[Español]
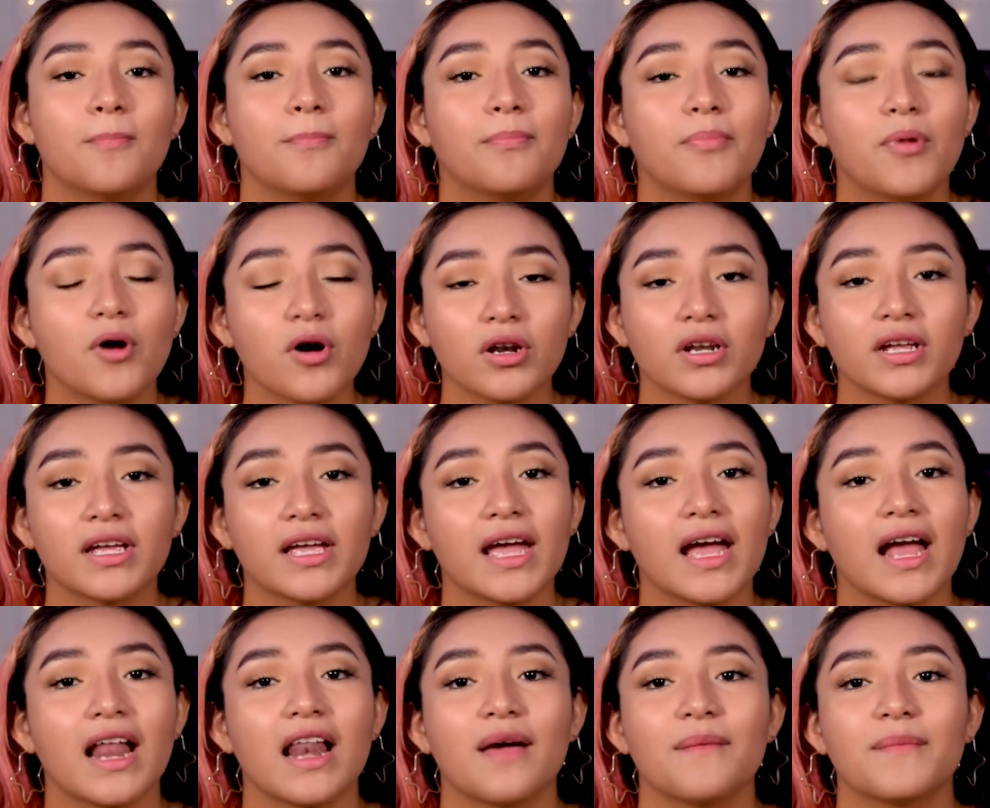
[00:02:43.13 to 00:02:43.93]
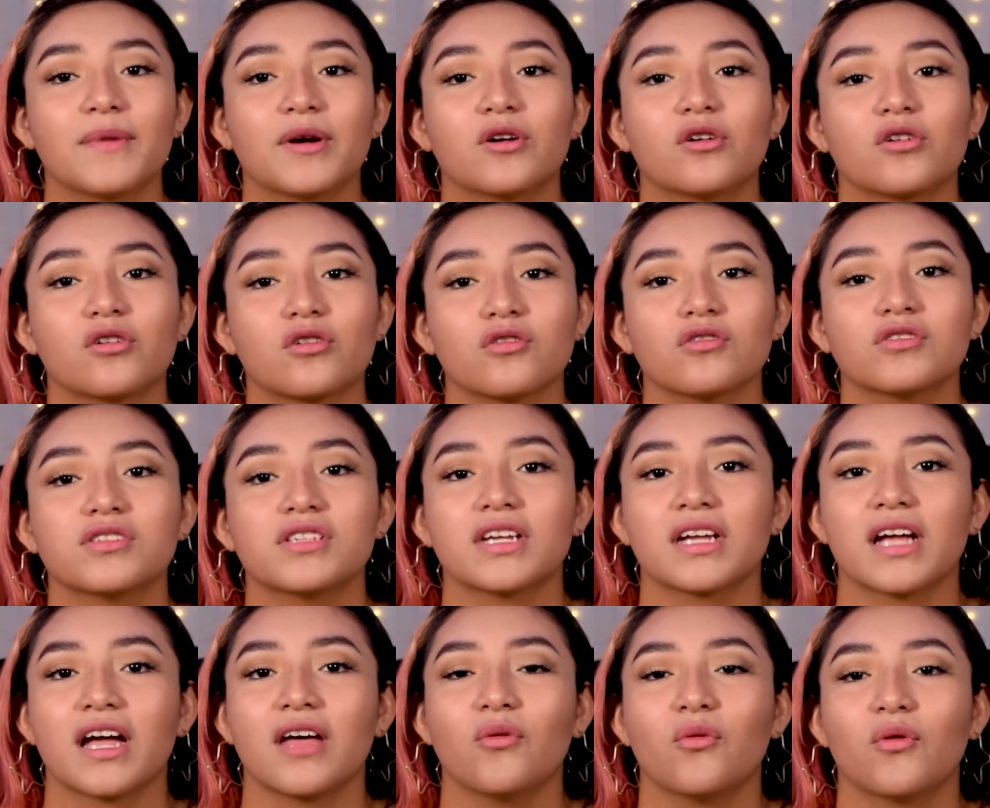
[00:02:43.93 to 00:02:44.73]
porque a lo mejor no
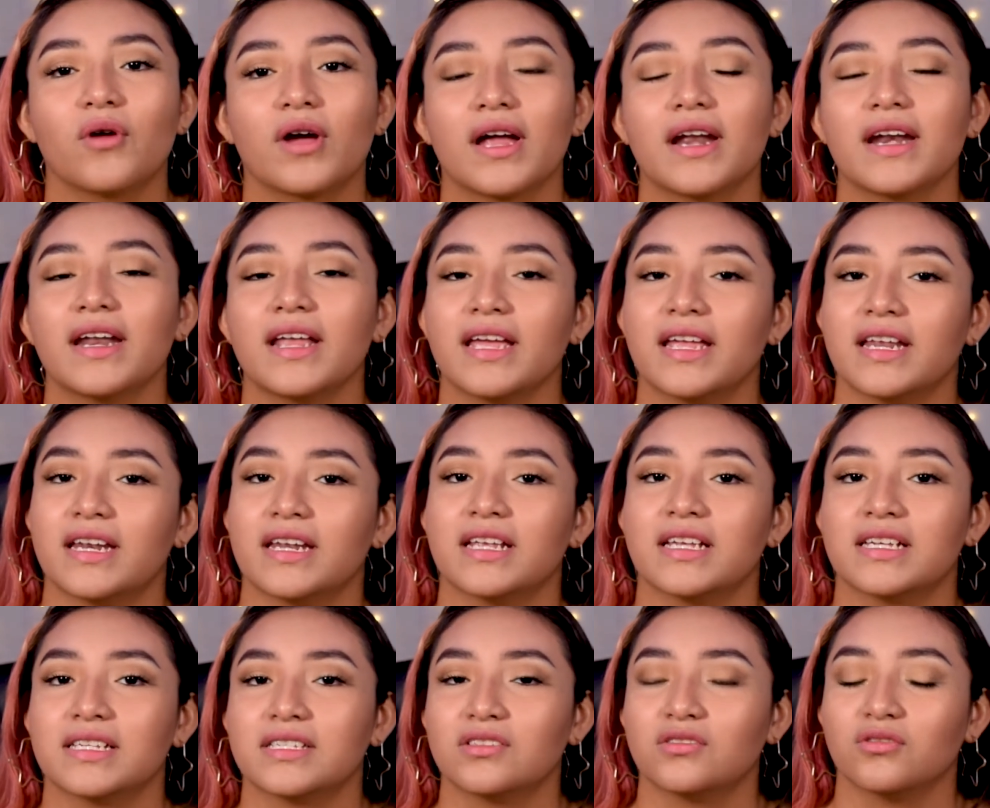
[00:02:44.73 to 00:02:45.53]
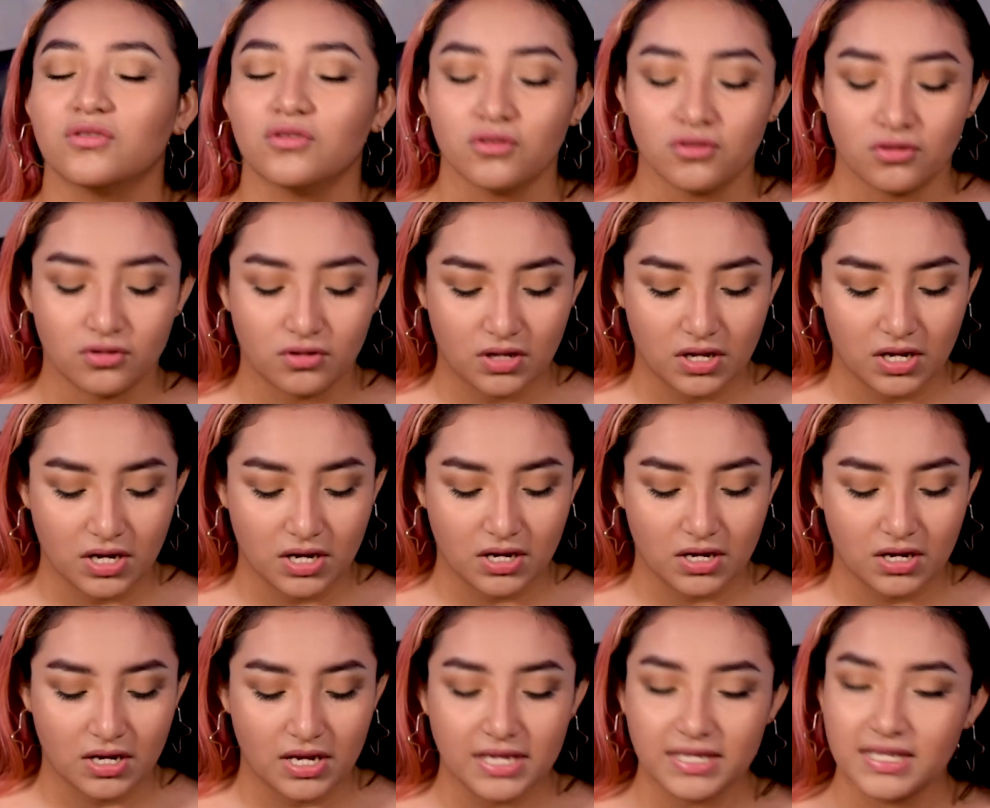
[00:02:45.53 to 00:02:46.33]
se caducan en esos,
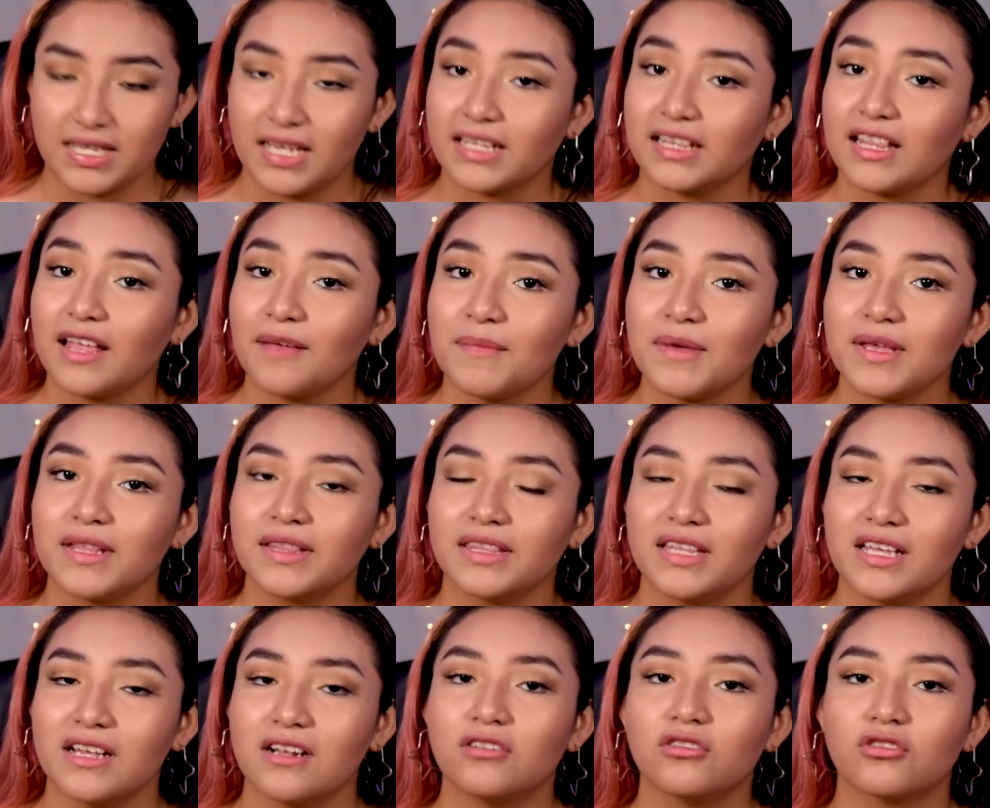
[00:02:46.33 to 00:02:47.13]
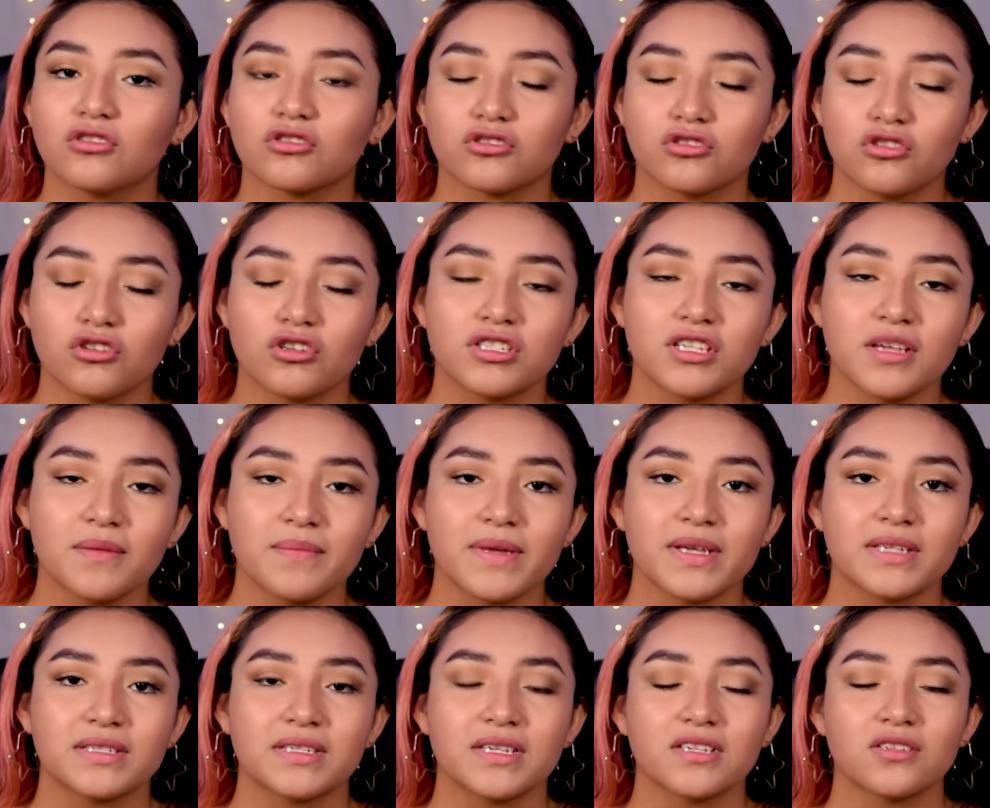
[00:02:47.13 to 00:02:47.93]
en exactamente los 12
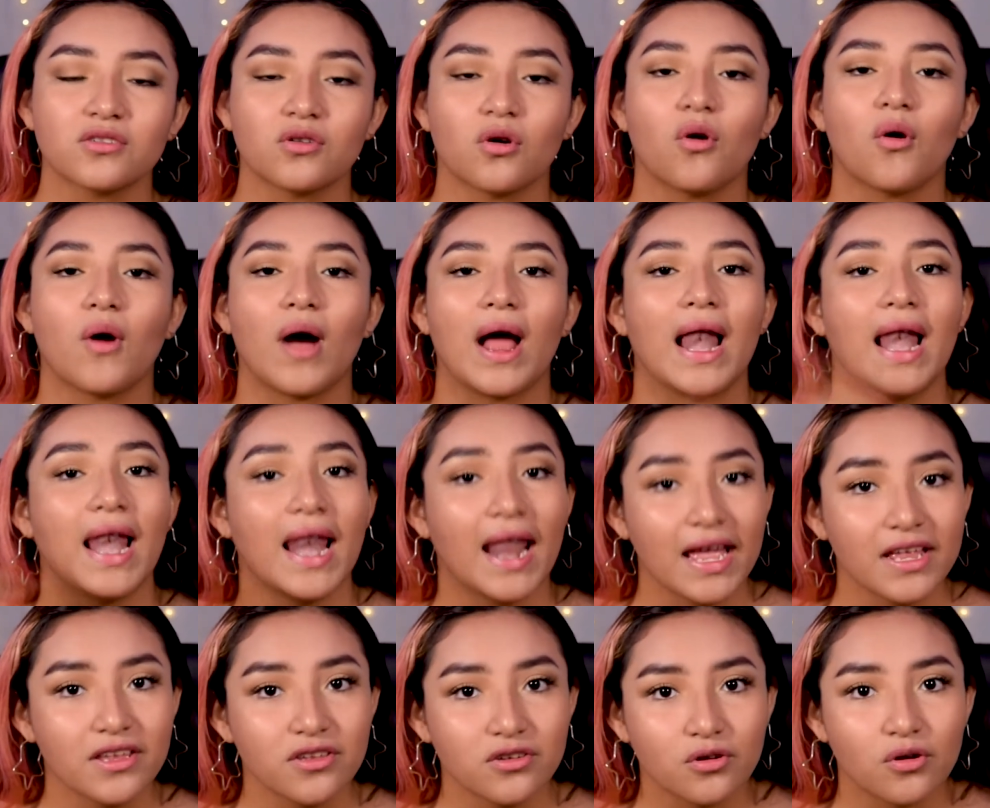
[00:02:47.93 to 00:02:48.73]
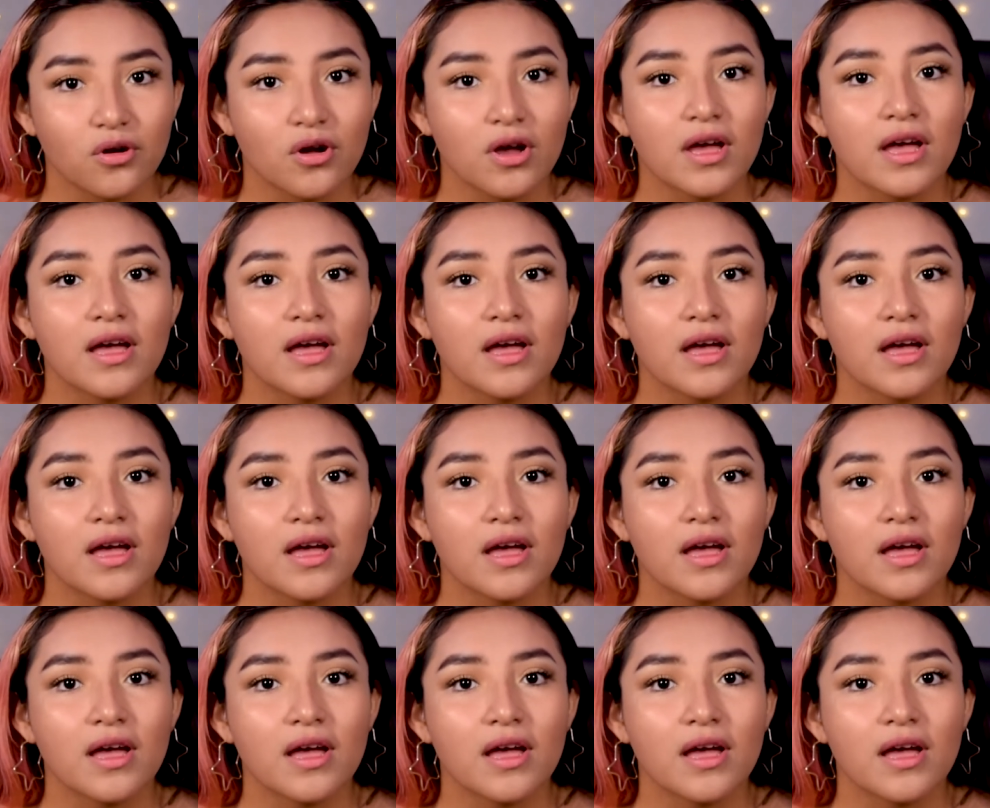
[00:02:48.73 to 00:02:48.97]
meses o al año.